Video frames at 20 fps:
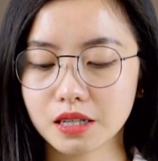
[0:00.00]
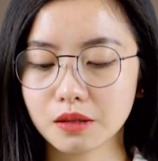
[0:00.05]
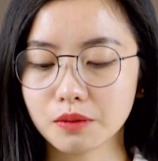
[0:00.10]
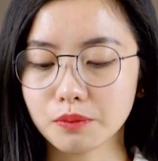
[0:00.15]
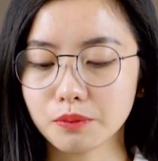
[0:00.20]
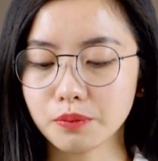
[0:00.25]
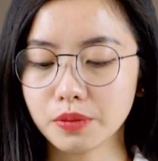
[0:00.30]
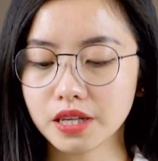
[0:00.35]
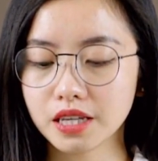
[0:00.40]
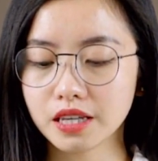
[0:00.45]

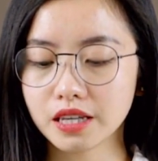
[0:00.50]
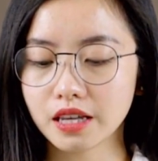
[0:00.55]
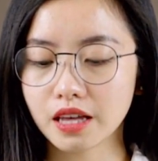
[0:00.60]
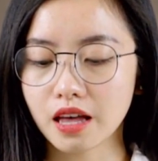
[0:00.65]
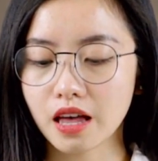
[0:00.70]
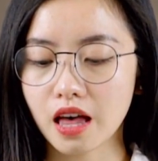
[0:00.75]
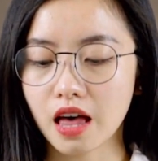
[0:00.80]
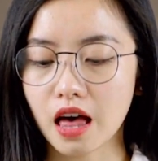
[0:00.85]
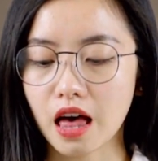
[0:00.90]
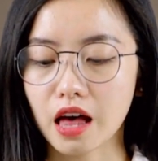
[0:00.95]
B.
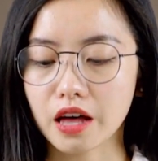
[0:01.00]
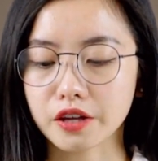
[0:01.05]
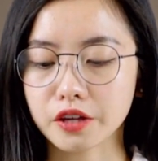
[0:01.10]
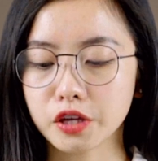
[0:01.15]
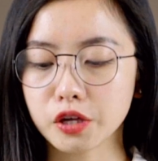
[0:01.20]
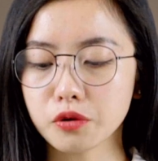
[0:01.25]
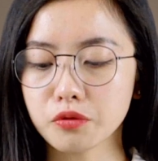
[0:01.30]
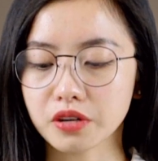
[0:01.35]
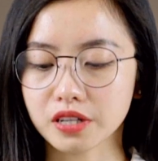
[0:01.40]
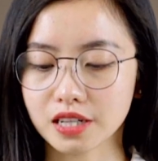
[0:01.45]

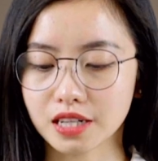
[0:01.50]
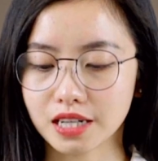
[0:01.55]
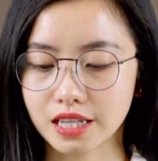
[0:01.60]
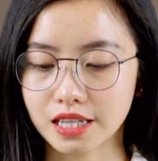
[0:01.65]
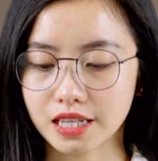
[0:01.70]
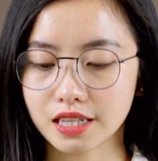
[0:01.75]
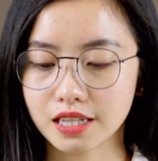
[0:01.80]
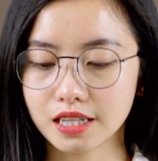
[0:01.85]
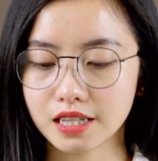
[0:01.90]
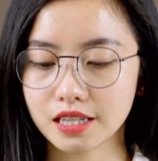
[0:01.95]
Accurately.